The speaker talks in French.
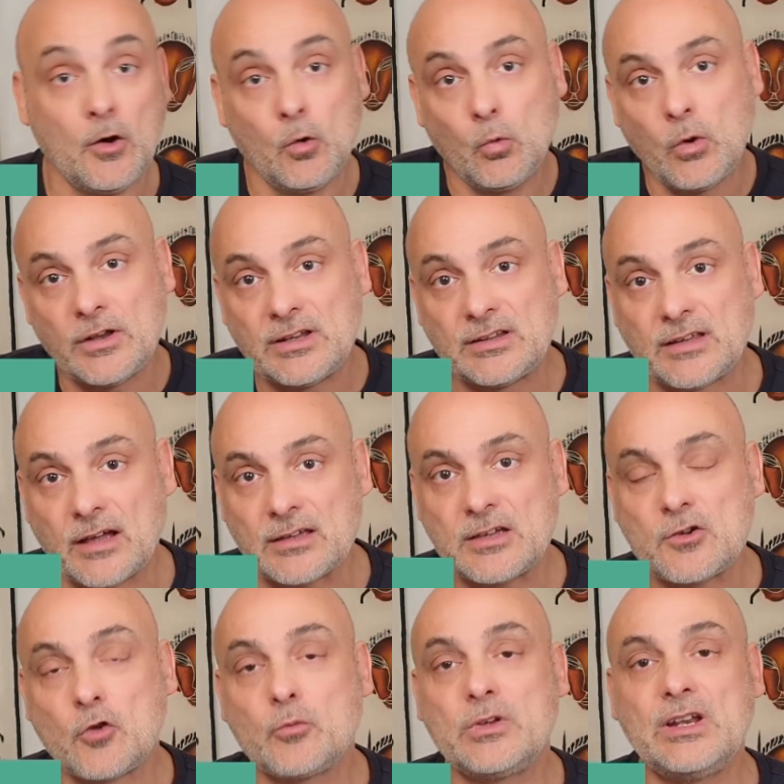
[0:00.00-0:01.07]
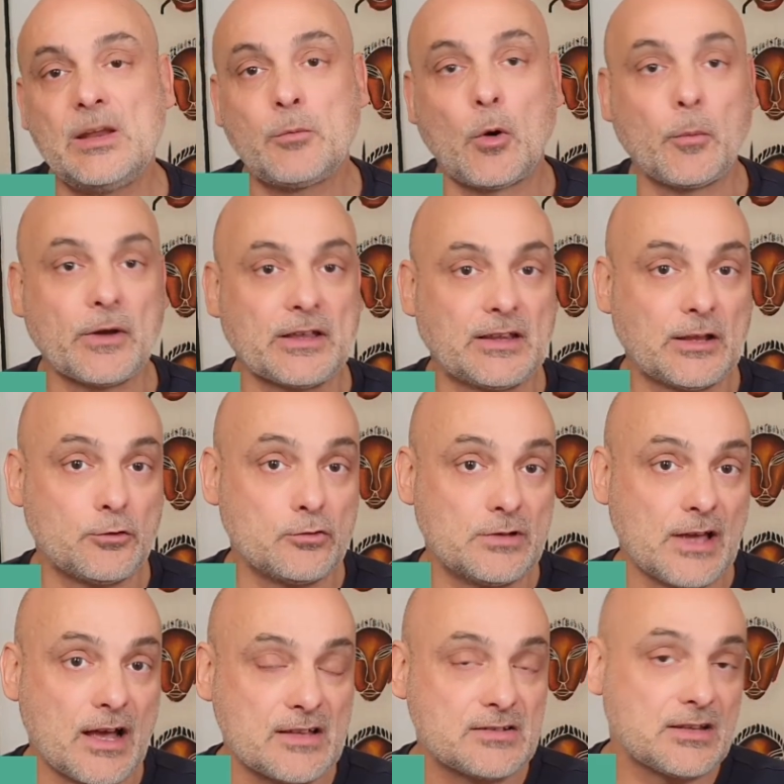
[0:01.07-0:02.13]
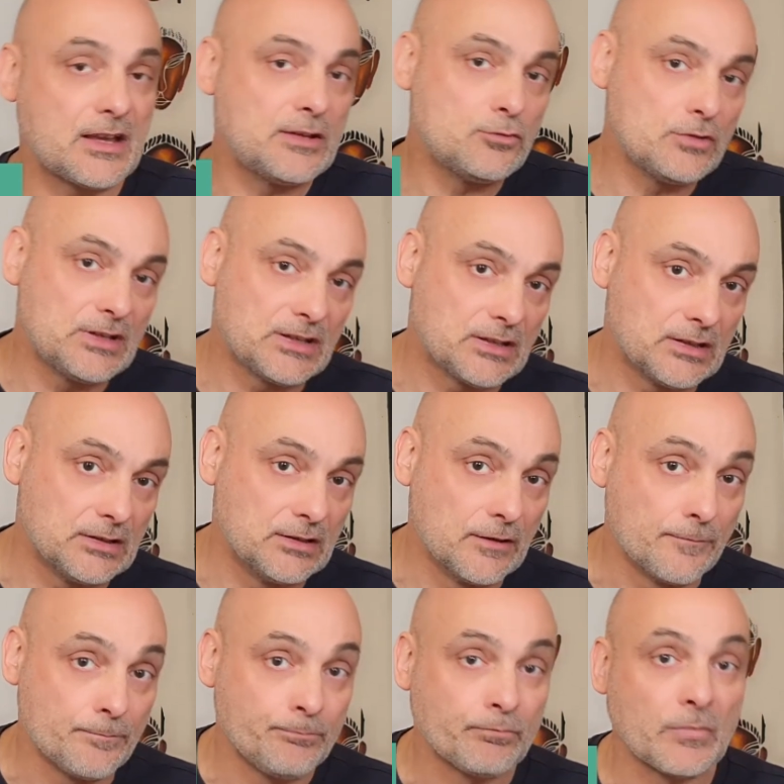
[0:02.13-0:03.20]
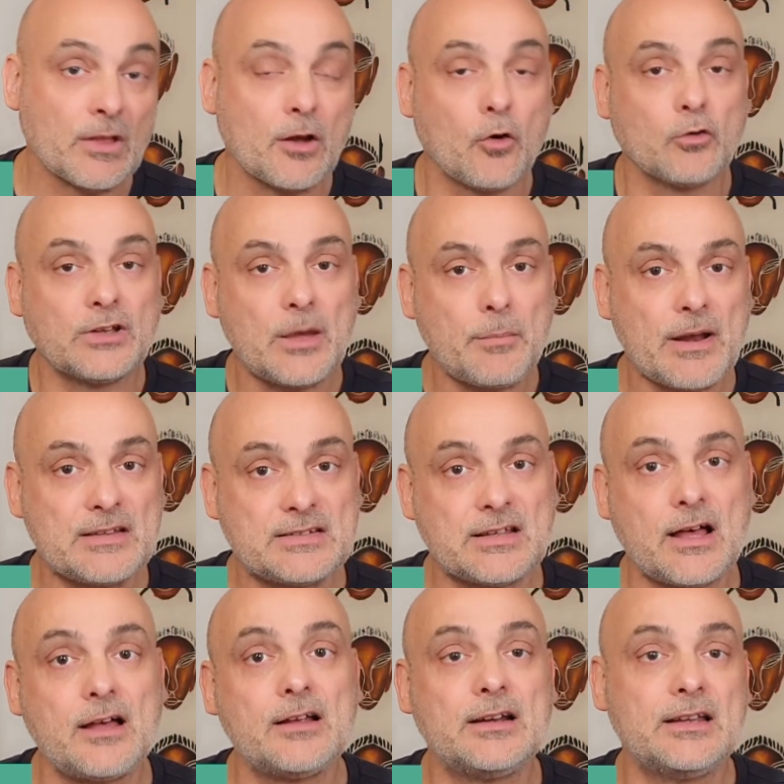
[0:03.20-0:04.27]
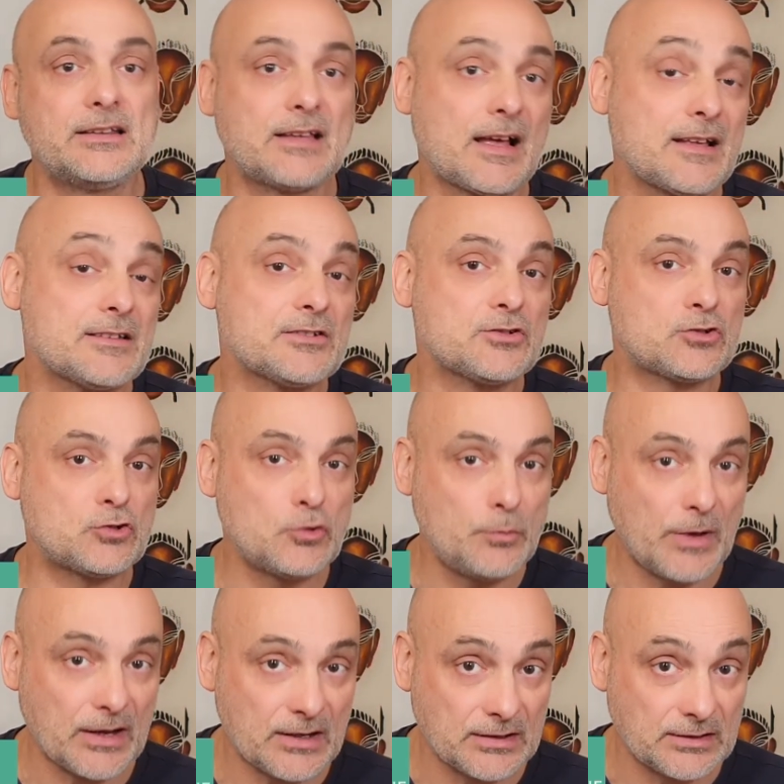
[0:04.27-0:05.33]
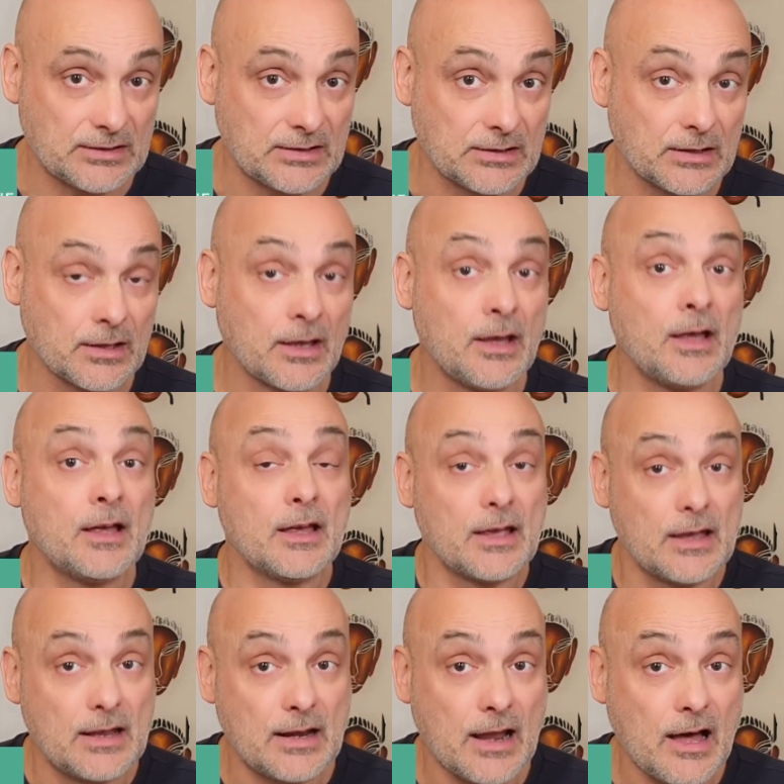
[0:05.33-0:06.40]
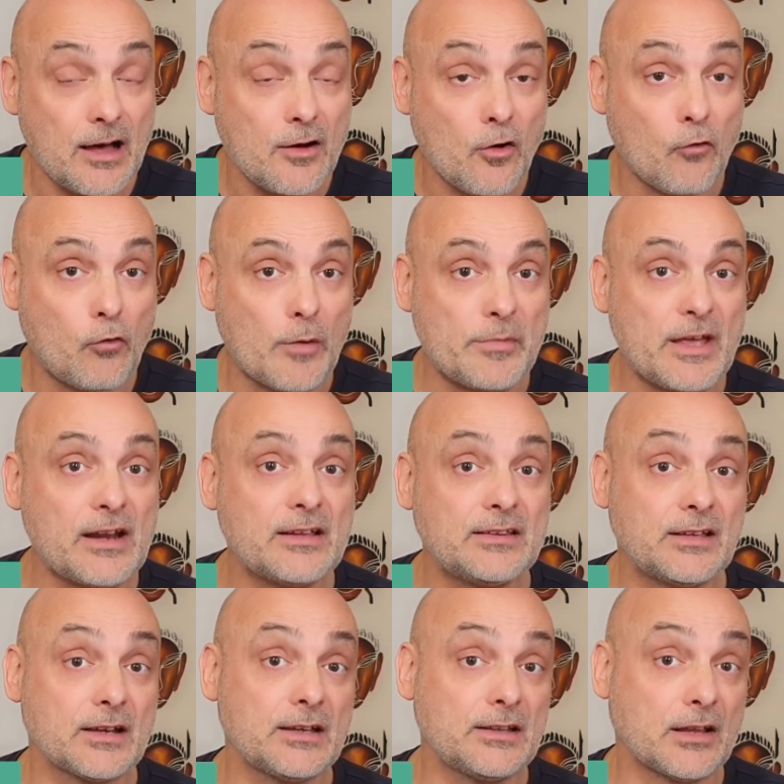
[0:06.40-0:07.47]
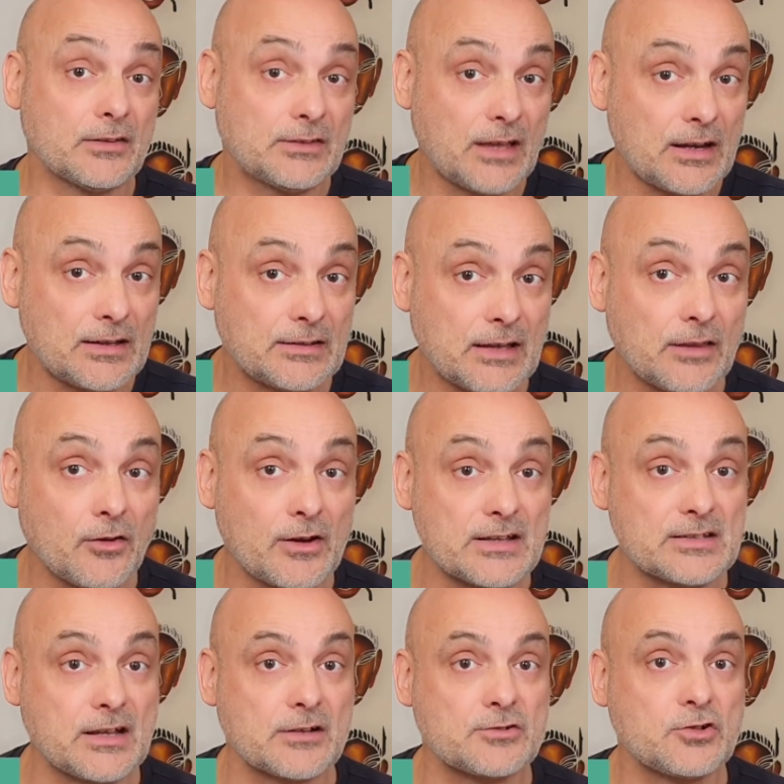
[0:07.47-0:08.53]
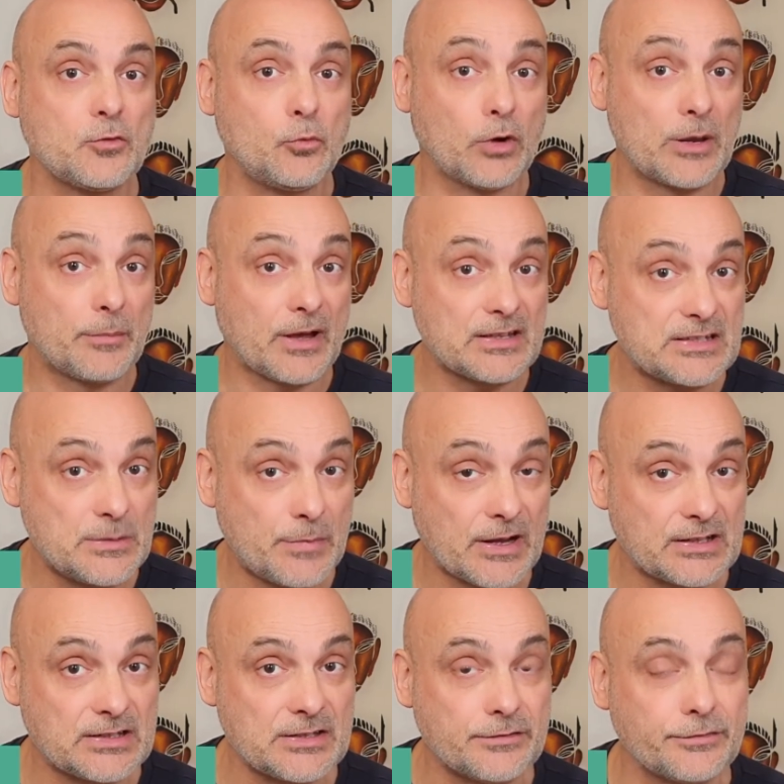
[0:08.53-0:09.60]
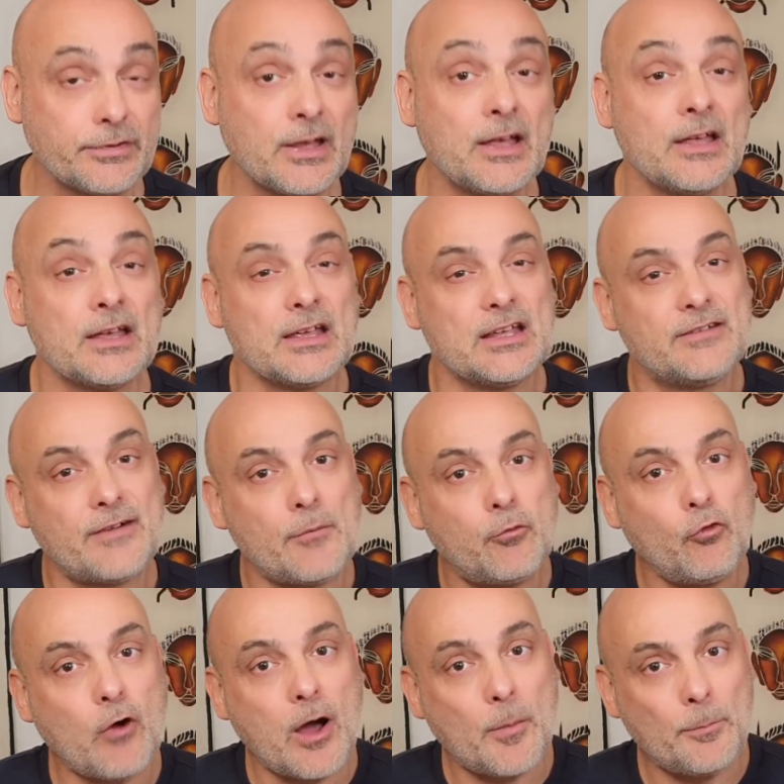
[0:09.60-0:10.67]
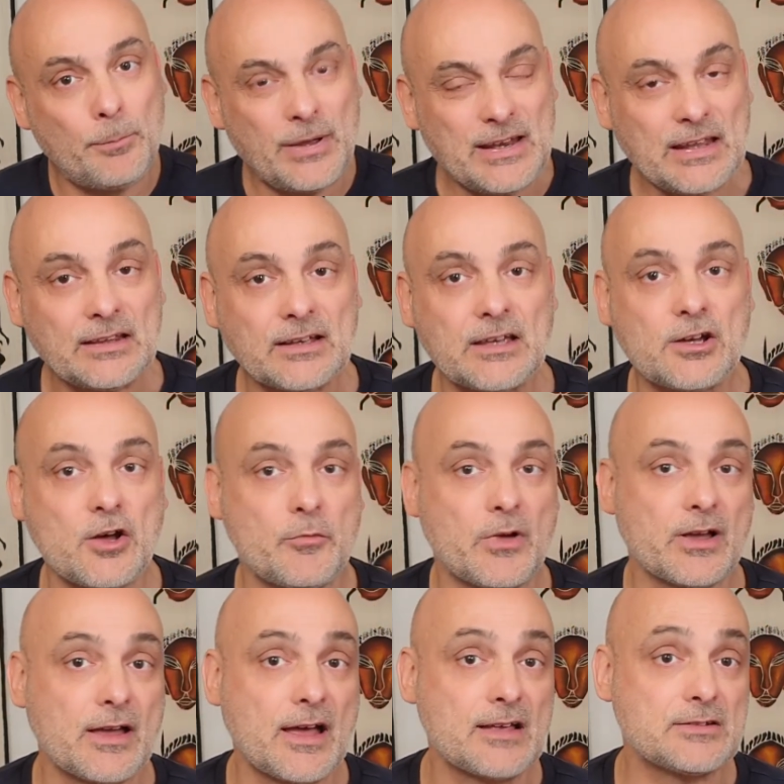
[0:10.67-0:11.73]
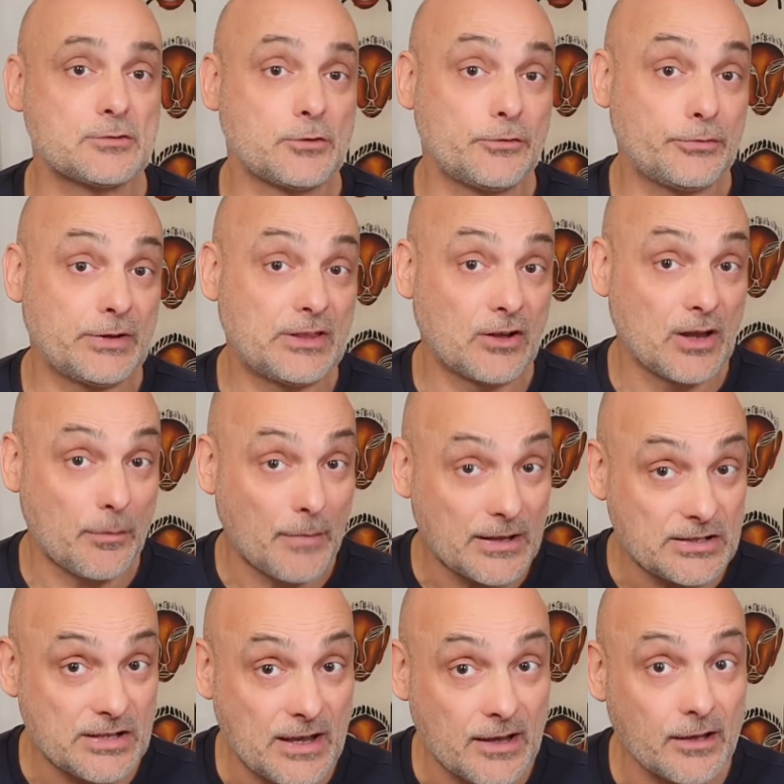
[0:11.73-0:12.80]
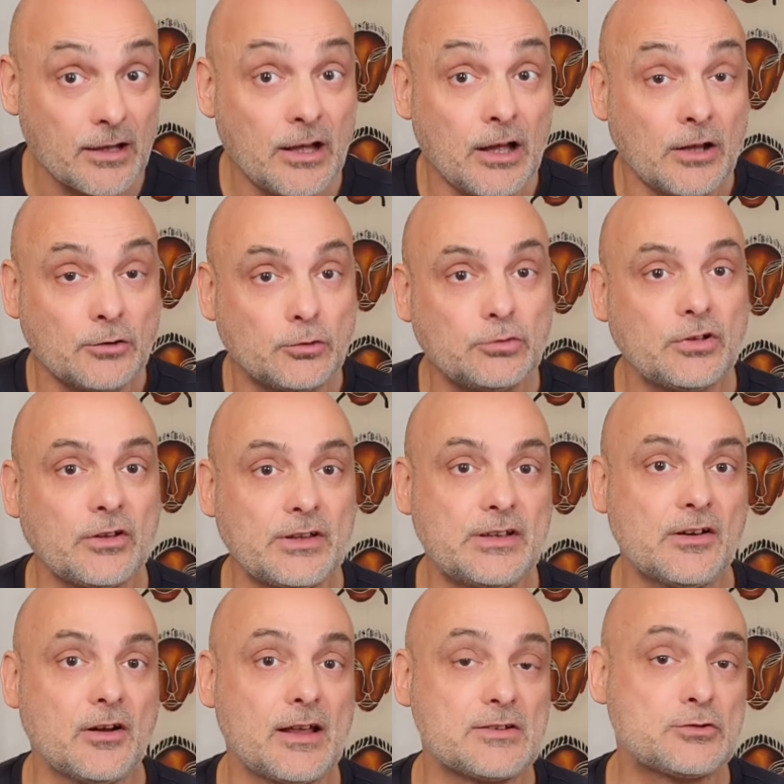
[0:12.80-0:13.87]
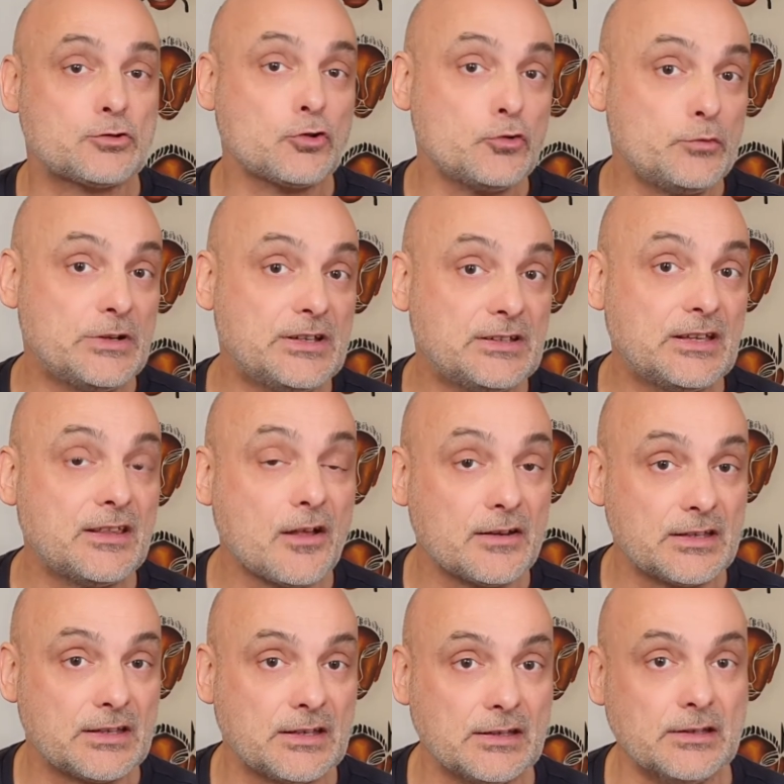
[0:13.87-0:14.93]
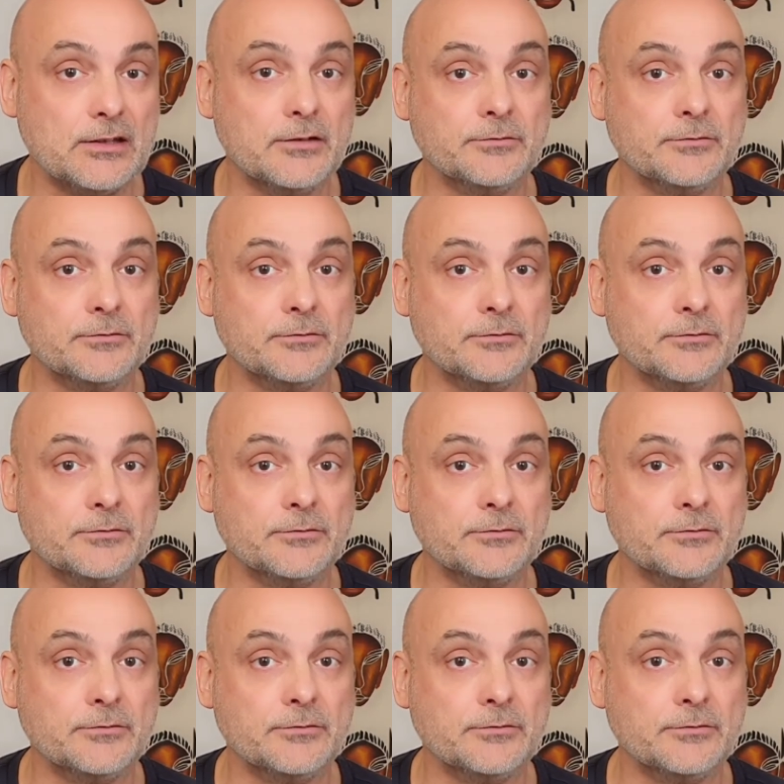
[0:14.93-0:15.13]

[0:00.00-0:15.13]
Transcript: ou un état qui combine les propriétés du gaz et du liquide. On appelle ça l'état supercritique. Et là, on voit bien l'intérêt d'un tel état dans l'extraction pour les principes actifs. Il va pouvoir pénétrer comme un gaz le fait dans la matière, tout en ayant la solubilité d'un liquide.